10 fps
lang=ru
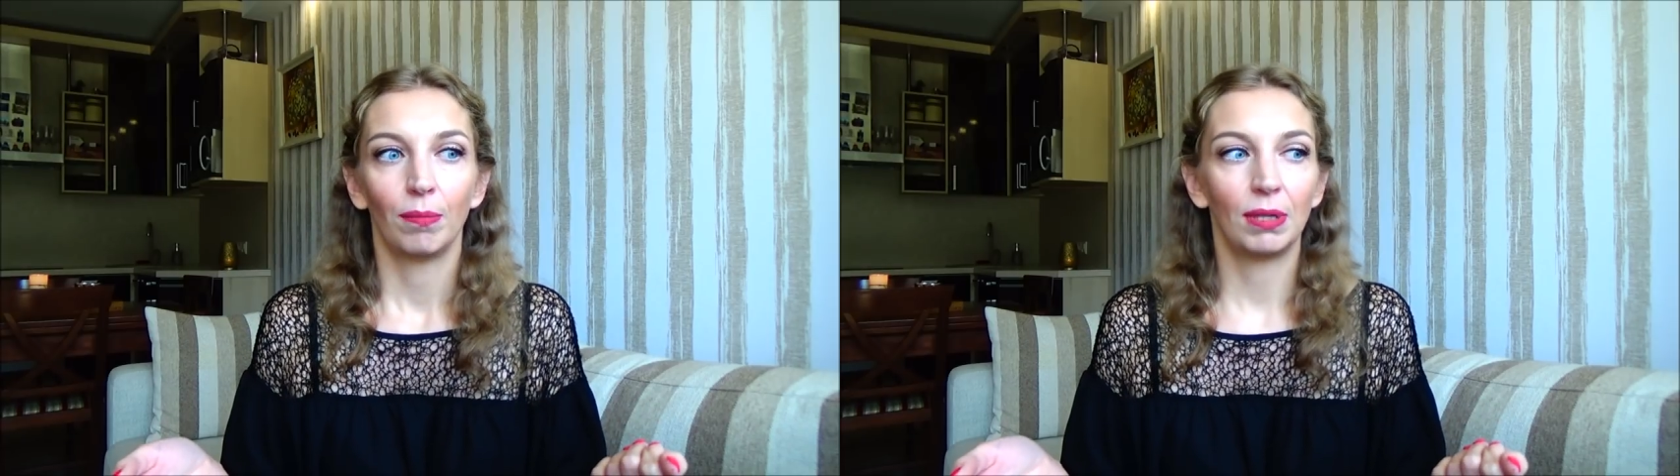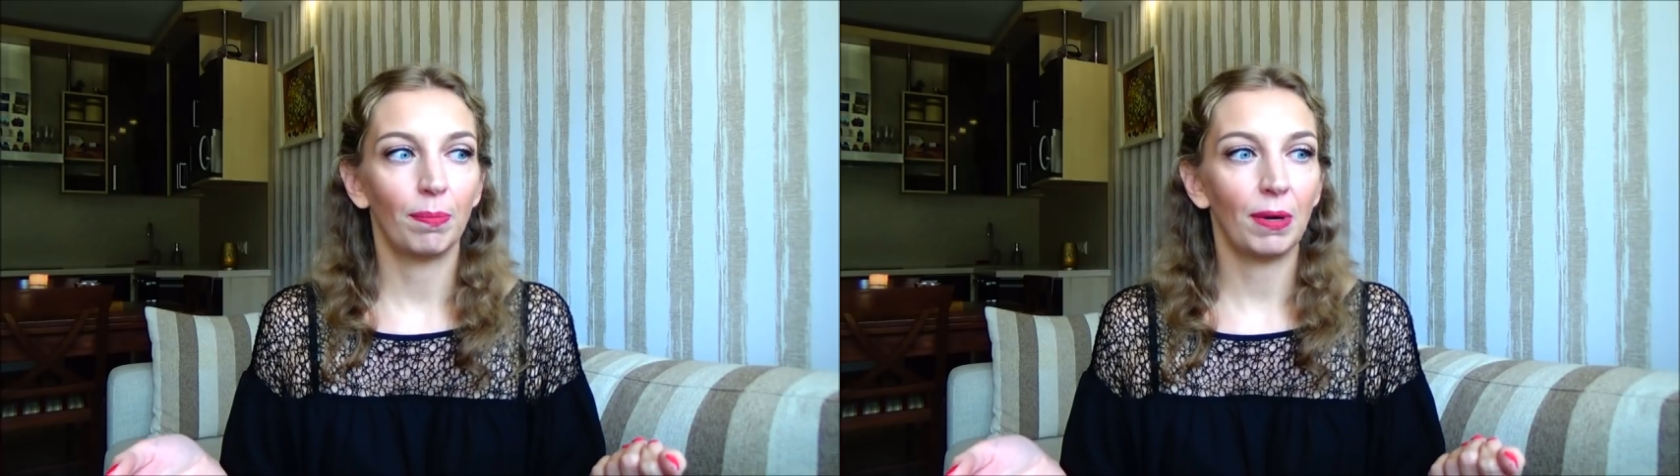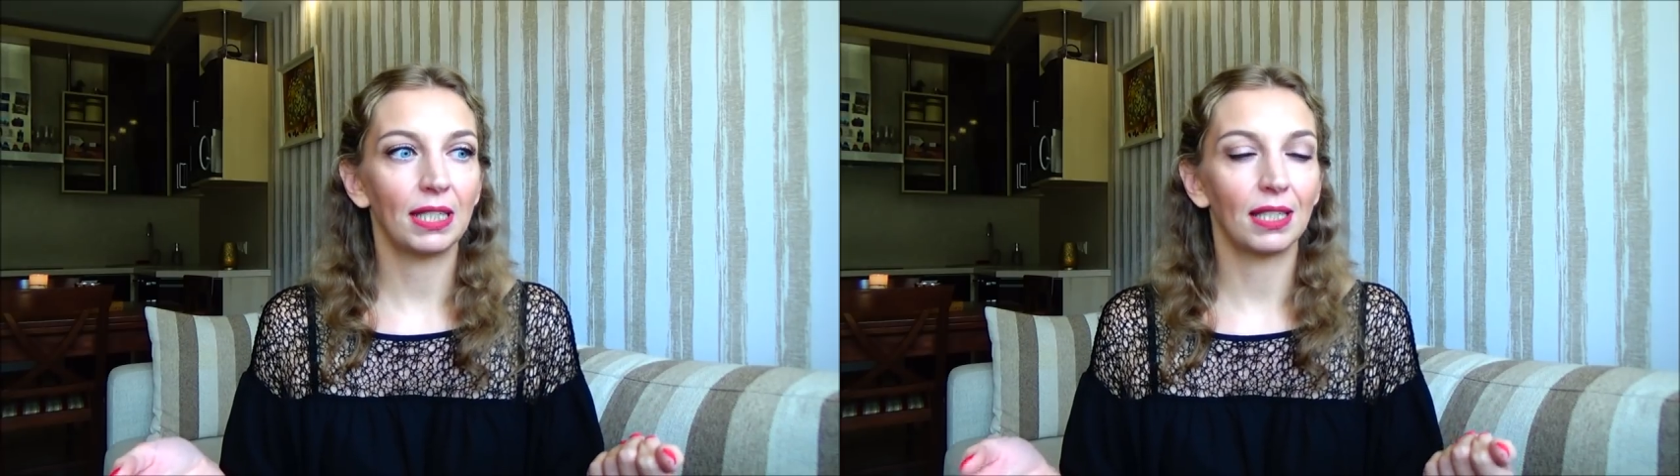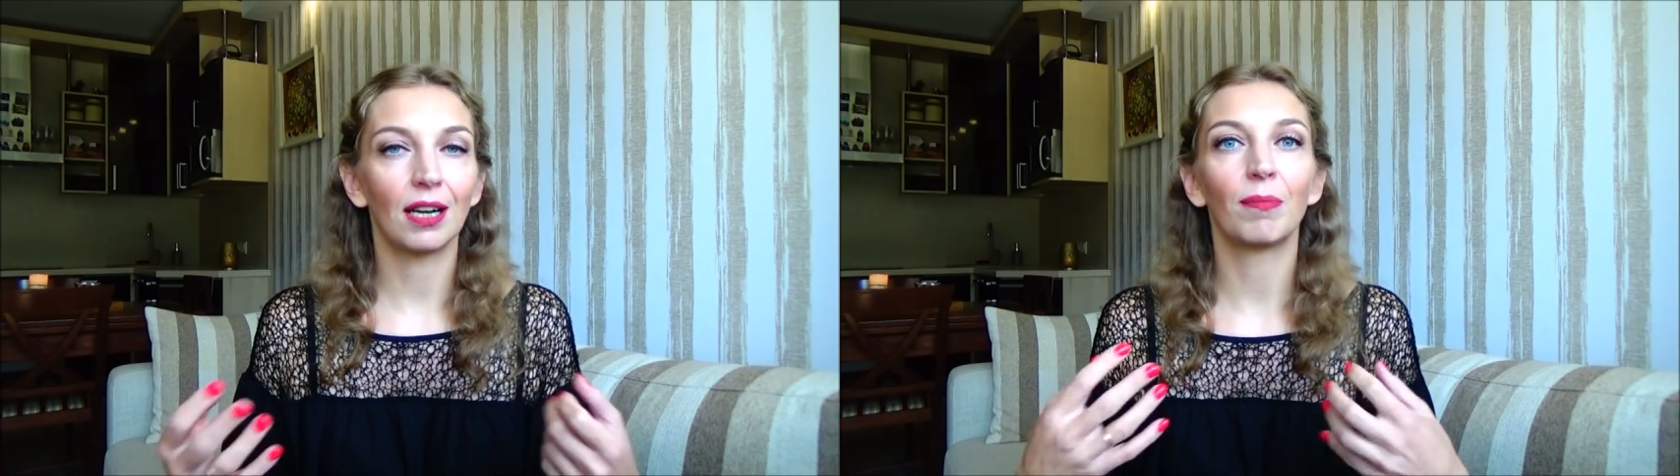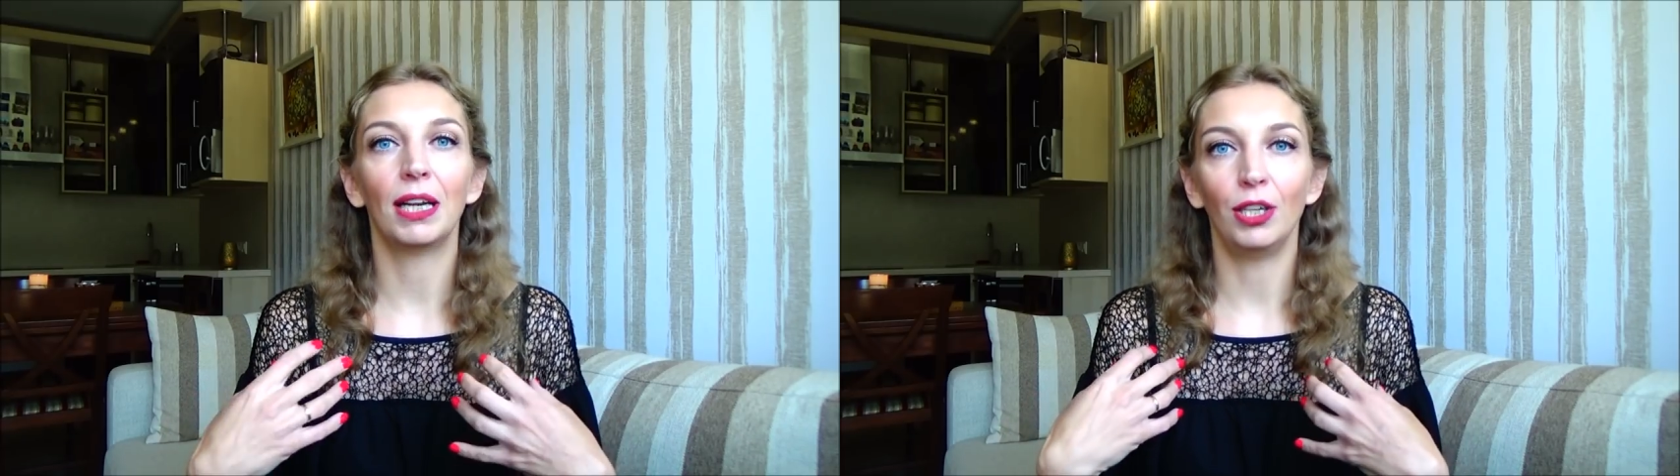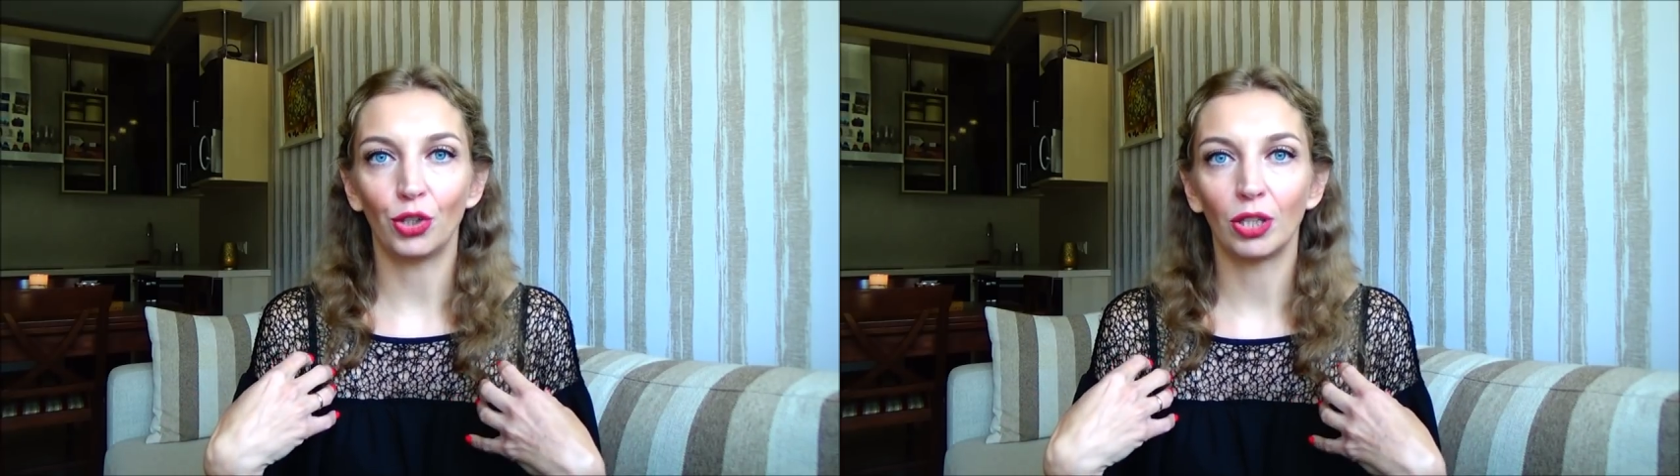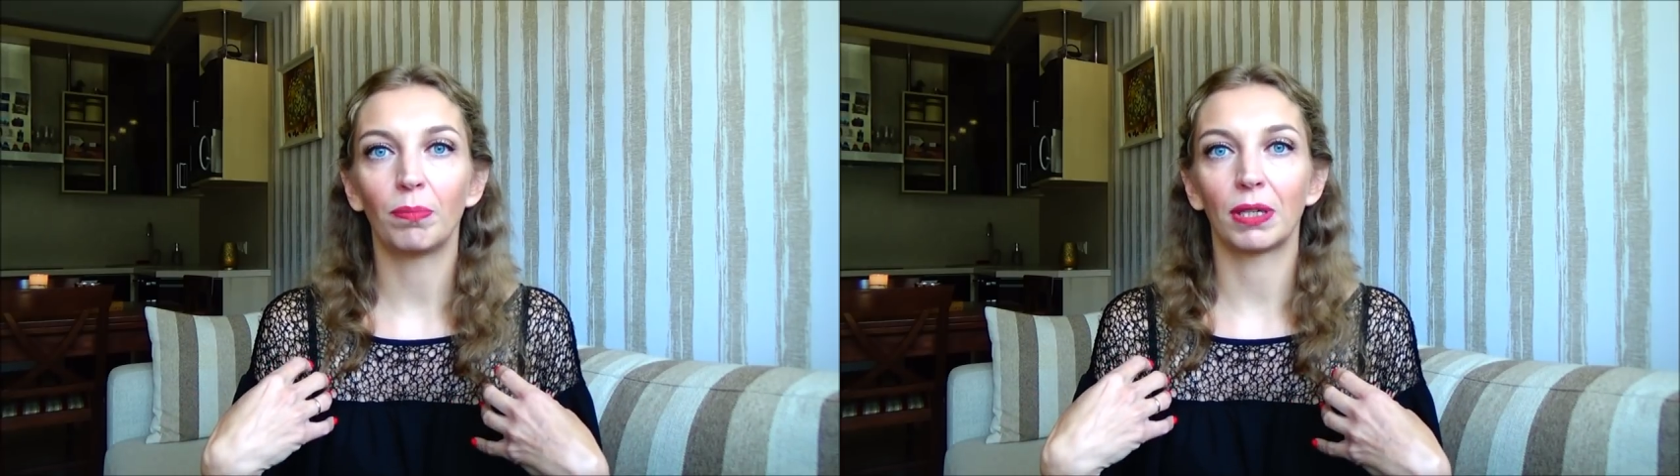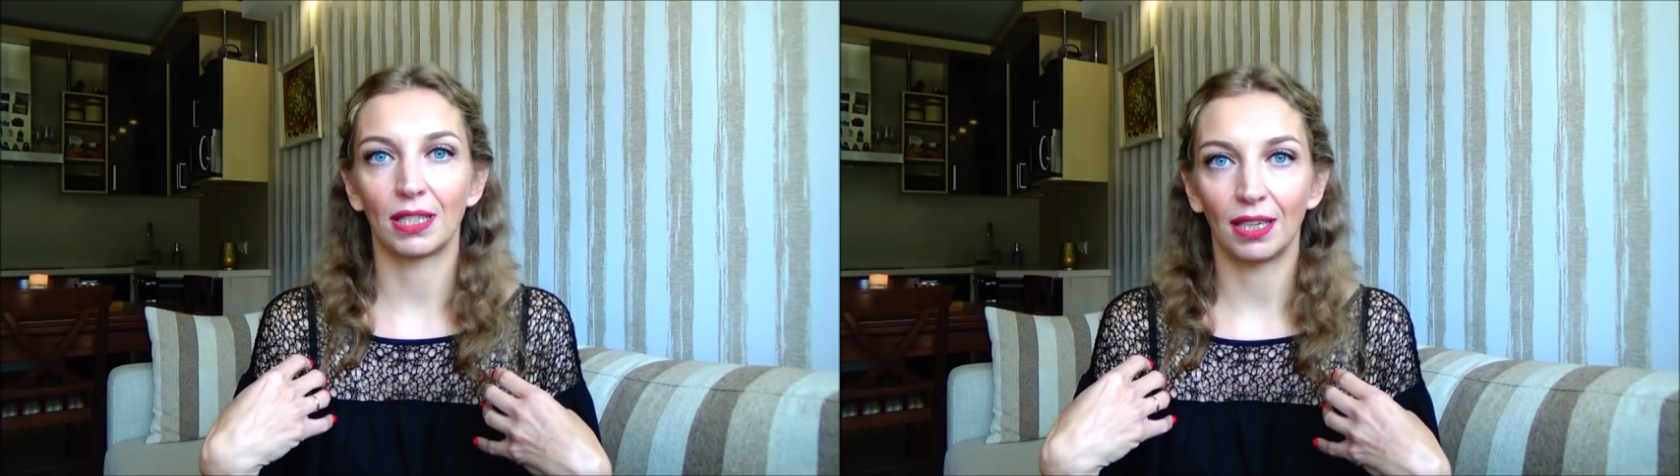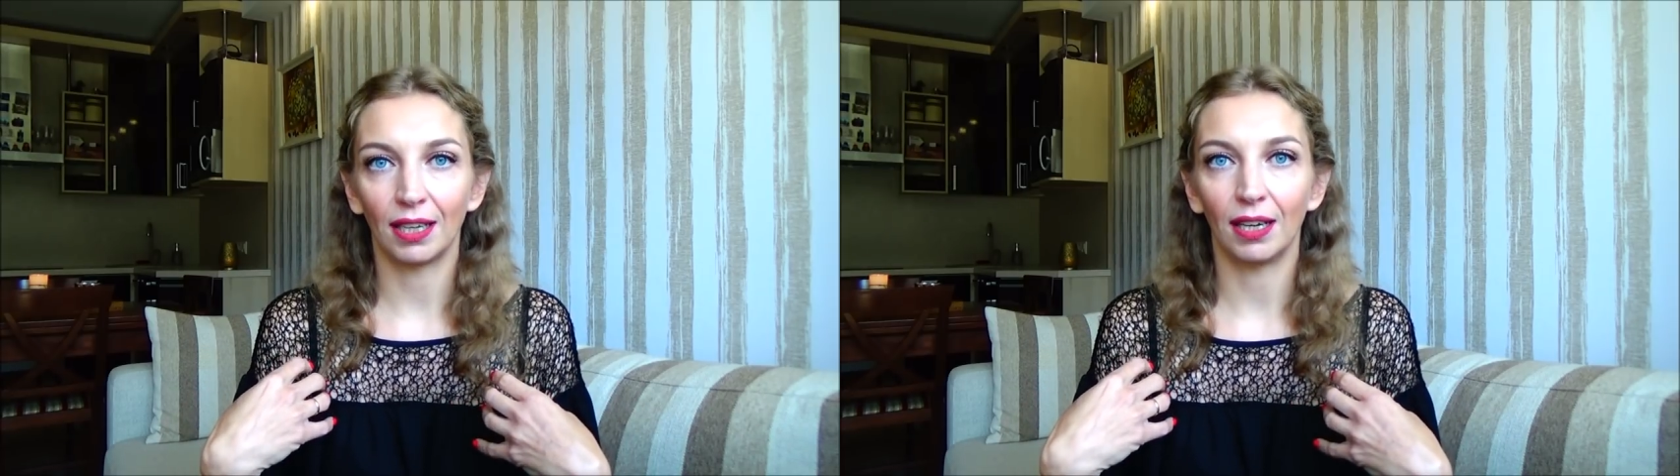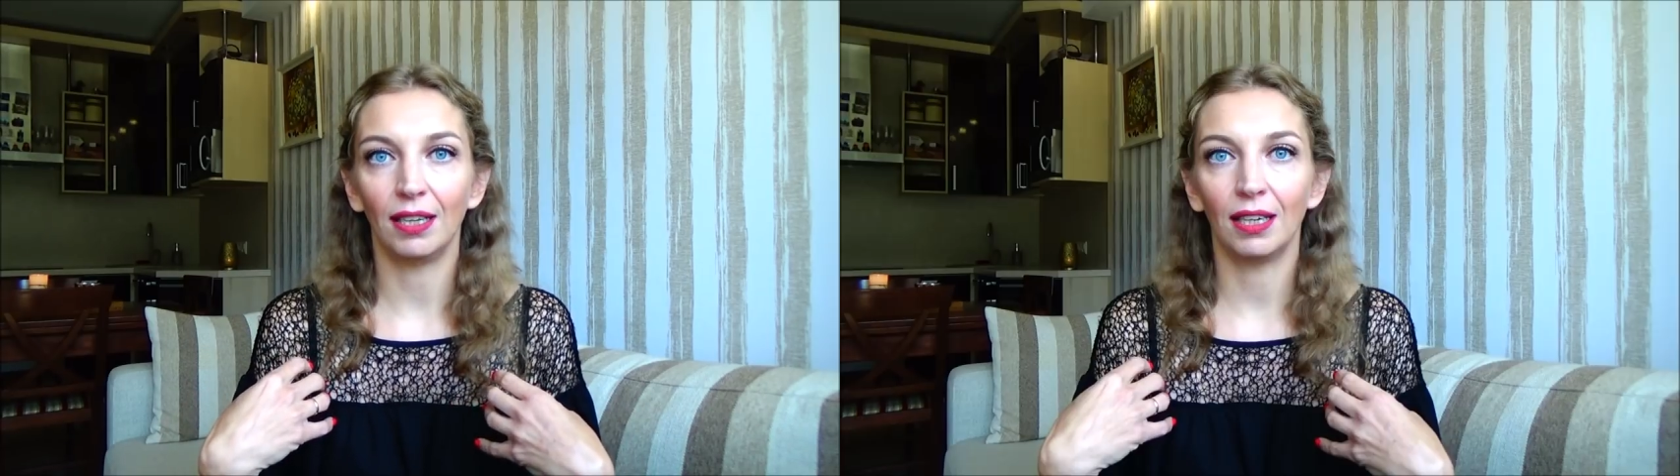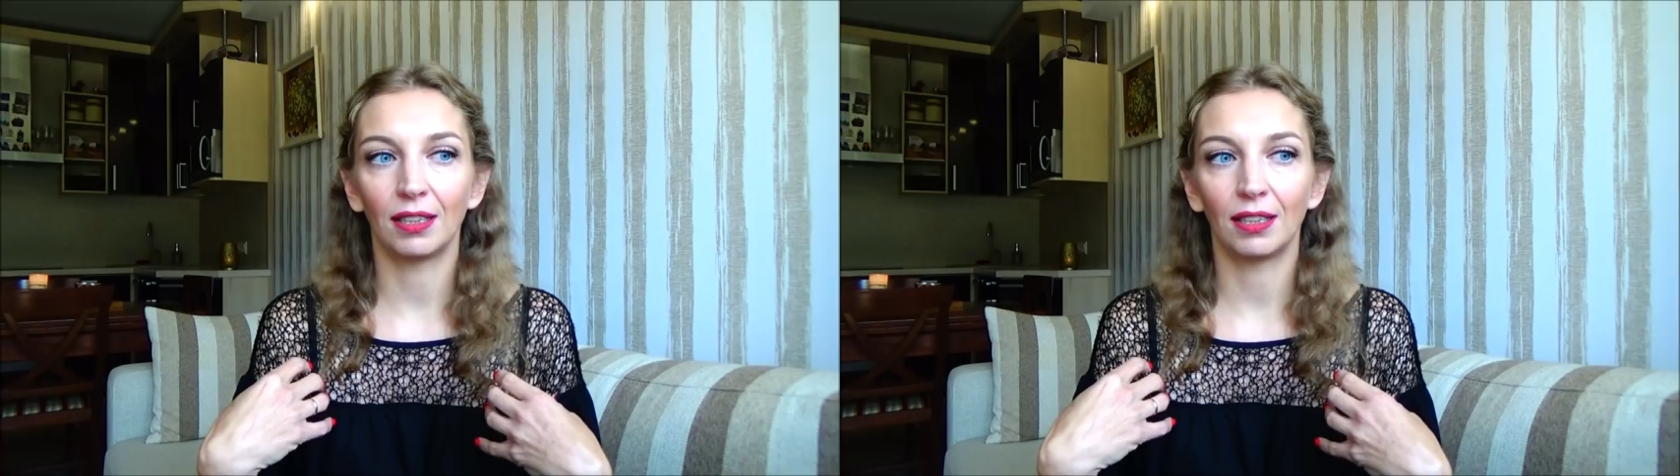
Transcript: Безопасность как моя личная, персональная,